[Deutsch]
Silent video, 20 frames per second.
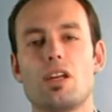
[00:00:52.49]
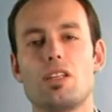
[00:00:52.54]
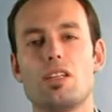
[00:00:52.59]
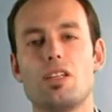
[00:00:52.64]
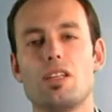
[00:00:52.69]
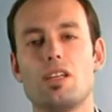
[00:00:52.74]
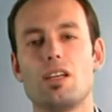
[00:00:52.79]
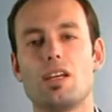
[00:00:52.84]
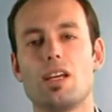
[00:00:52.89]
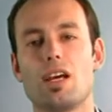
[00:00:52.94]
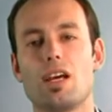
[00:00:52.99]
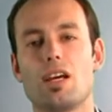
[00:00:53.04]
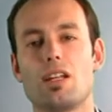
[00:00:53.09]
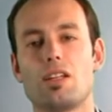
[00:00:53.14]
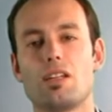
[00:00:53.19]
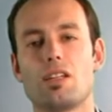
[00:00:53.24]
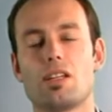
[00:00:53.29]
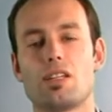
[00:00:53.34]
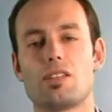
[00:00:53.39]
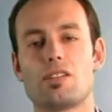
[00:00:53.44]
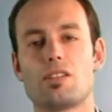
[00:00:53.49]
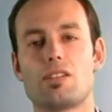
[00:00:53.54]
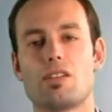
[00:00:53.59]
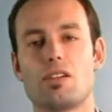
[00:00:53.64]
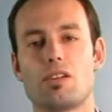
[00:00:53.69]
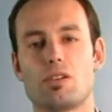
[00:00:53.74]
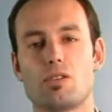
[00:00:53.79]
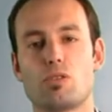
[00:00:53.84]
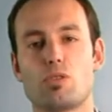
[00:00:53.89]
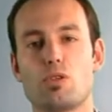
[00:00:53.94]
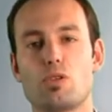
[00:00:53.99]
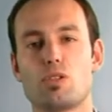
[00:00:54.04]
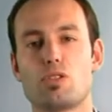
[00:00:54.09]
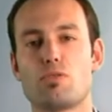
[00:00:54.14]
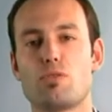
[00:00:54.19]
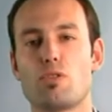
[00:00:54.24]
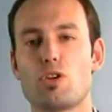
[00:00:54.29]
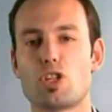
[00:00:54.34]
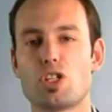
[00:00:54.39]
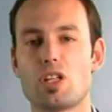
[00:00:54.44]
die ich Ihnen gern jetzt
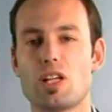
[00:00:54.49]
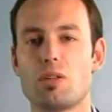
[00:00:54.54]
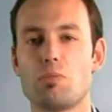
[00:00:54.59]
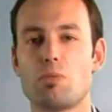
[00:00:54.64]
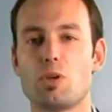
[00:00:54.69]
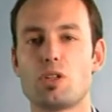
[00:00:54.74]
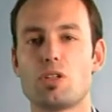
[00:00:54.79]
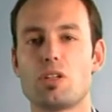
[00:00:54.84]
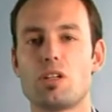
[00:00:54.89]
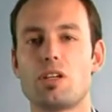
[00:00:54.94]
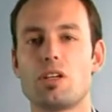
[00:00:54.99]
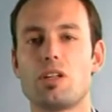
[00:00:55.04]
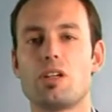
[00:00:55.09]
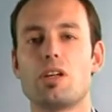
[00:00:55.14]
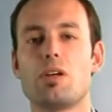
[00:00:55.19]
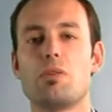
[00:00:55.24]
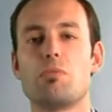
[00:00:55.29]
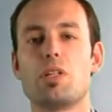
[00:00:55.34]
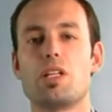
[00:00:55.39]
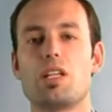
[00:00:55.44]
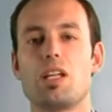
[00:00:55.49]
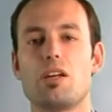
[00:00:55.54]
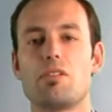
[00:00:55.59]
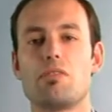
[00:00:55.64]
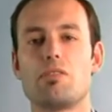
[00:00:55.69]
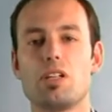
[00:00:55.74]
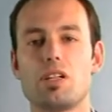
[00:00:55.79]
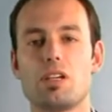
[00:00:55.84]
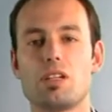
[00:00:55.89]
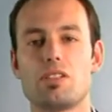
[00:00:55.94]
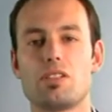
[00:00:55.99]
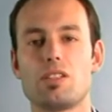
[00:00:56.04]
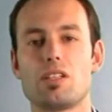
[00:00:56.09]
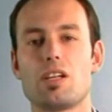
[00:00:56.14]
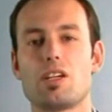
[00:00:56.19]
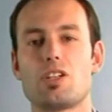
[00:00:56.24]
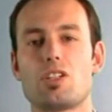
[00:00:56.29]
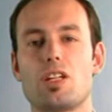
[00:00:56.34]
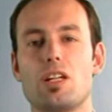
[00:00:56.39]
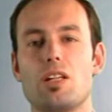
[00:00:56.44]
kurz vorstellen möchte, mit der wir
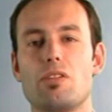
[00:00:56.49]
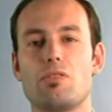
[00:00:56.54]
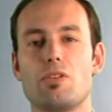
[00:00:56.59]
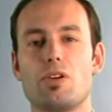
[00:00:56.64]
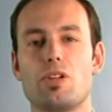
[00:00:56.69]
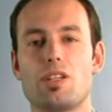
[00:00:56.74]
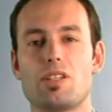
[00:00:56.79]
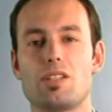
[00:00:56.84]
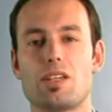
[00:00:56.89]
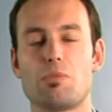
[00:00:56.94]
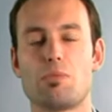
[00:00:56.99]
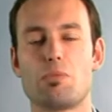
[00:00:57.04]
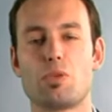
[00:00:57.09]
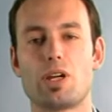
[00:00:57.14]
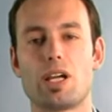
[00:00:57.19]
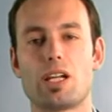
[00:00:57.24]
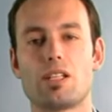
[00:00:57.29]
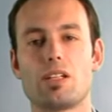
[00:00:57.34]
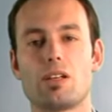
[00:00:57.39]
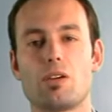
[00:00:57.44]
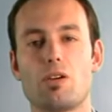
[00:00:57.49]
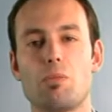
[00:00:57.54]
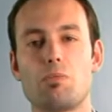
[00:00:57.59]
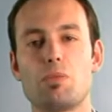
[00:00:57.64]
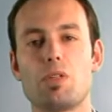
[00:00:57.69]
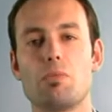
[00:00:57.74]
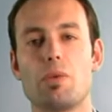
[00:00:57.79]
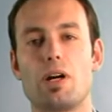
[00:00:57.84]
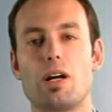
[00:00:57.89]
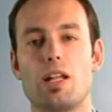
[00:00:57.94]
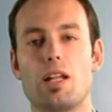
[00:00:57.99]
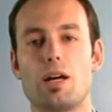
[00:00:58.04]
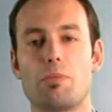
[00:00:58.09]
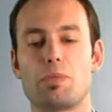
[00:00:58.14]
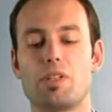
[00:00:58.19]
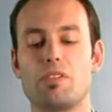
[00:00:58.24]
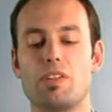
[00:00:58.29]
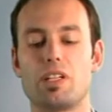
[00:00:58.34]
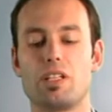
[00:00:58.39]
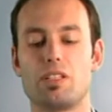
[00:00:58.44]
sicherstellen wollen, dass ein Projekt optimal
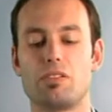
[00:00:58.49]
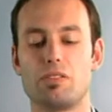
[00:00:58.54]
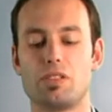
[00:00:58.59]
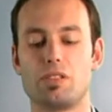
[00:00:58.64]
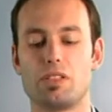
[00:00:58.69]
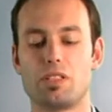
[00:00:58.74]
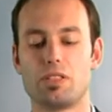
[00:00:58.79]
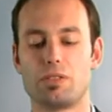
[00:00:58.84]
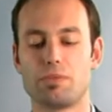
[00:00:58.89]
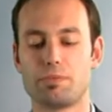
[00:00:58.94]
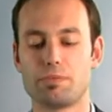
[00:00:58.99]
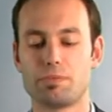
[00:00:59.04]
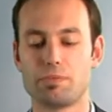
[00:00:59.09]
abgewickelt wird.